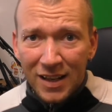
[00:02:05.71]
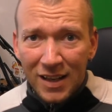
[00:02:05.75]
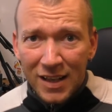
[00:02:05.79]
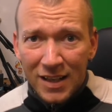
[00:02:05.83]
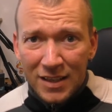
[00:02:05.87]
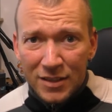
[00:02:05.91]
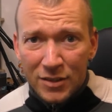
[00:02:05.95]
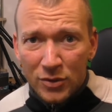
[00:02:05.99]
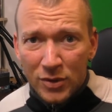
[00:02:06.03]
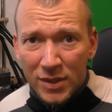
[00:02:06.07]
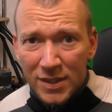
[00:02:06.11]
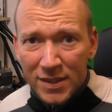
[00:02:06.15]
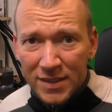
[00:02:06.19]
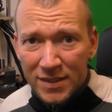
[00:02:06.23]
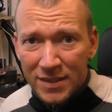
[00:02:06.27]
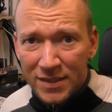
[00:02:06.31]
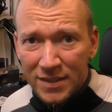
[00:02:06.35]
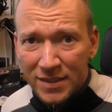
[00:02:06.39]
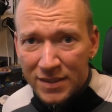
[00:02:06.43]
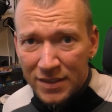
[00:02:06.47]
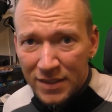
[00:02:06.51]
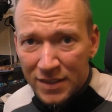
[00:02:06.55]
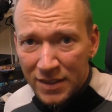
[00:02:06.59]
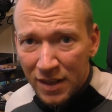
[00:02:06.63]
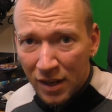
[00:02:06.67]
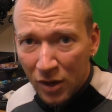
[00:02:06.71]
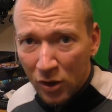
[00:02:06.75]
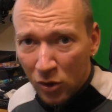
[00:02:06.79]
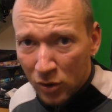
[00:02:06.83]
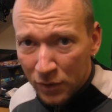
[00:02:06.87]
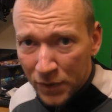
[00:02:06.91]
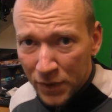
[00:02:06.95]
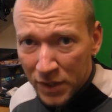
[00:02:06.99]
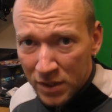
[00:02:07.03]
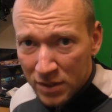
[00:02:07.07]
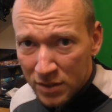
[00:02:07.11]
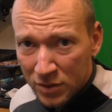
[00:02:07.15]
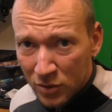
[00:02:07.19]
Also, das ist hier auch
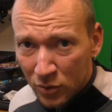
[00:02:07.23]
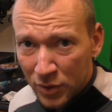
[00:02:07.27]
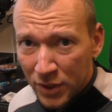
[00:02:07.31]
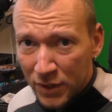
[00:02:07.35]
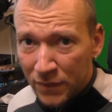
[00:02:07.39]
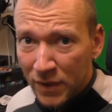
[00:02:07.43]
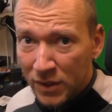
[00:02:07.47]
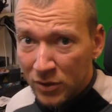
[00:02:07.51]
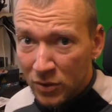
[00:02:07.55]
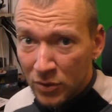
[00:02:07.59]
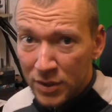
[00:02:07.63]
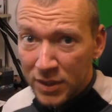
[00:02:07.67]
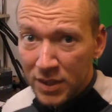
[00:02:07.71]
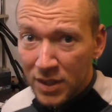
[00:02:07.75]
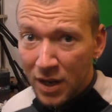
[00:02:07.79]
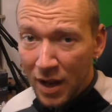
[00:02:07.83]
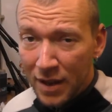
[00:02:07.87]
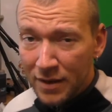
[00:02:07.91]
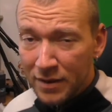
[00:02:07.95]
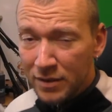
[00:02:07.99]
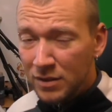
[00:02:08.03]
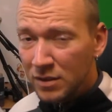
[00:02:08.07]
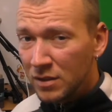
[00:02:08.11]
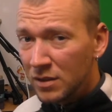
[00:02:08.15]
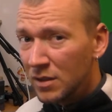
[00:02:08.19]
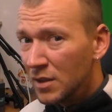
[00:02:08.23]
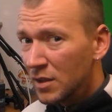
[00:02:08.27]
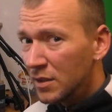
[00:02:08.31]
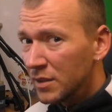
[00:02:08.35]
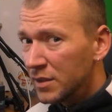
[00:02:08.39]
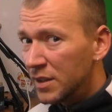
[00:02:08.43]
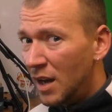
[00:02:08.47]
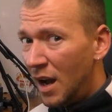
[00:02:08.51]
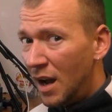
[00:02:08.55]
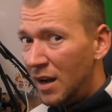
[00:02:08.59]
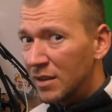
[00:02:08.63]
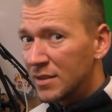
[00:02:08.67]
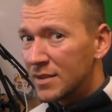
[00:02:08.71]
wieder so, ich werde euch keine
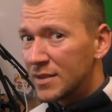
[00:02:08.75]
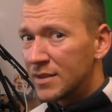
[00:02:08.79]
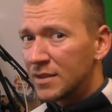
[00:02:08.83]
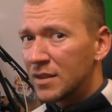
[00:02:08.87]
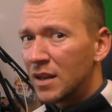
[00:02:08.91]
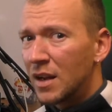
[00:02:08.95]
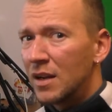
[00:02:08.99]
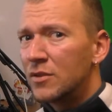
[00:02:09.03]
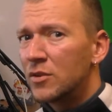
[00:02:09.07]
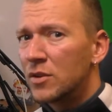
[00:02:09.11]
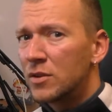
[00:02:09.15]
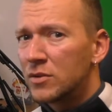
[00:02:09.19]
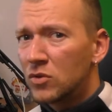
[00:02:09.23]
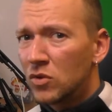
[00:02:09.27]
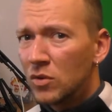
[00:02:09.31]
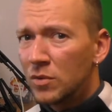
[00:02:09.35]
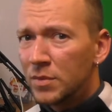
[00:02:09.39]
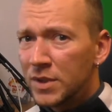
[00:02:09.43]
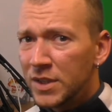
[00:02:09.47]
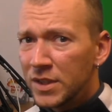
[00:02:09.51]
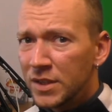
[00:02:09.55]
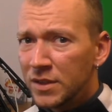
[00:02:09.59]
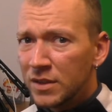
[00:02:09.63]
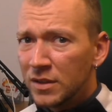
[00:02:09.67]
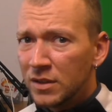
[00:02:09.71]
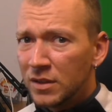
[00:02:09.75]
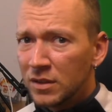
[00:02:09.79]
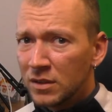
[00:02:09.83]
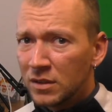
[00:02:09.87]
Jahreszahlen oder so um die äh,